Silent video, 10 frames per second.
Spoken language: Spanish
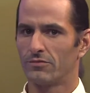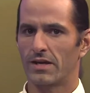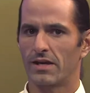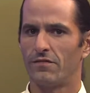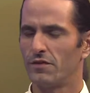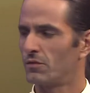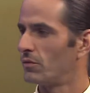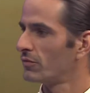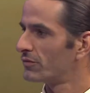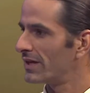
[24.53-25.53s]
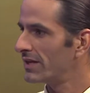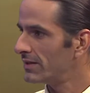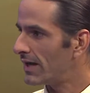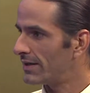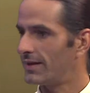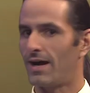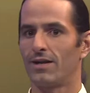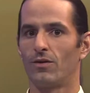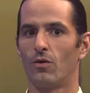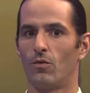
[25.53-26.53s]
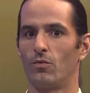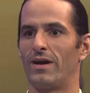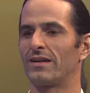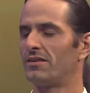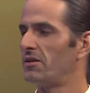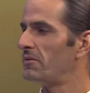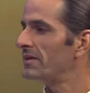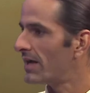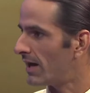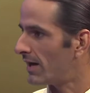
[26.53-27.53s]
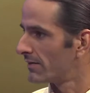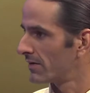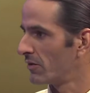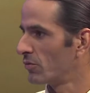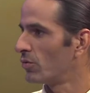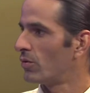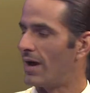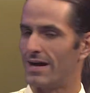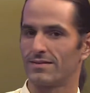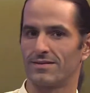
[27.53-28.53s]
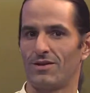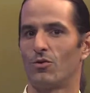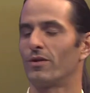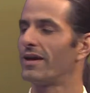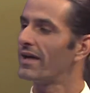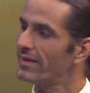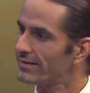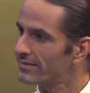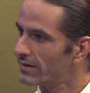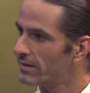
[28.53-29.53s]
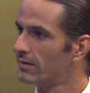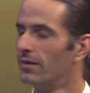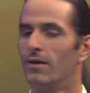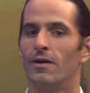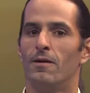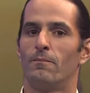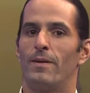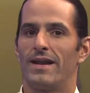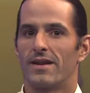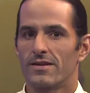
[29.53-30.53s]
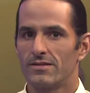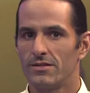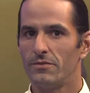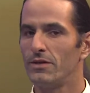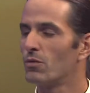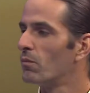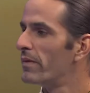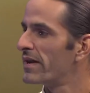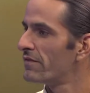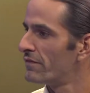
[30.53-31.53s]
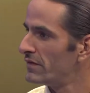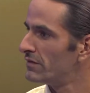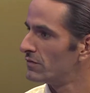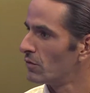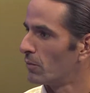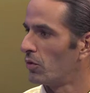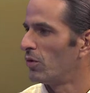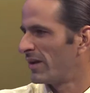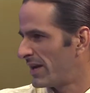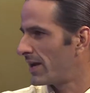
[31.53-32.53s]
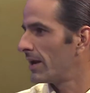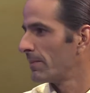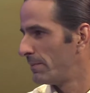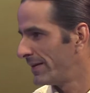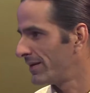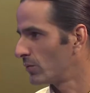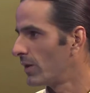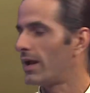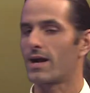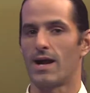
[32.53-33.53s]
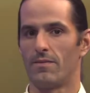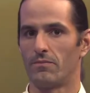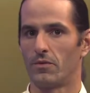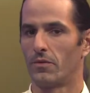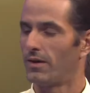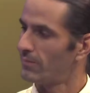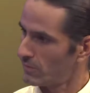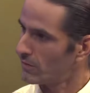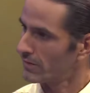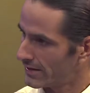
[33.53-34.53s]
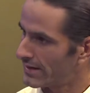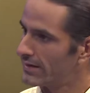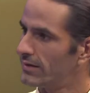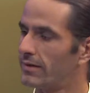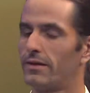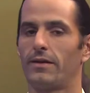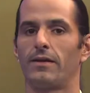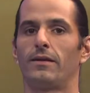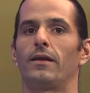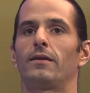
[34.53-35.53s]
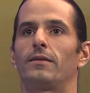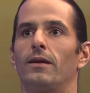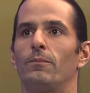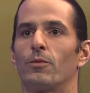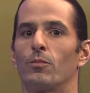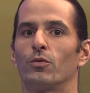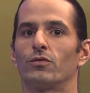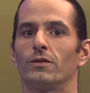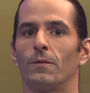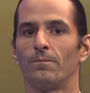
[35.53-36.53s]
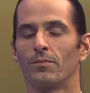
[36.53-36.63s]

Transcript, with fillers: Un sacrificio, una austeridad, algo, una actividad que uno hace o deja de hacer para recibir un beneficio por lo general espiritual a cambio, ¿verdad? Por lo general eh, eh, este el propósito.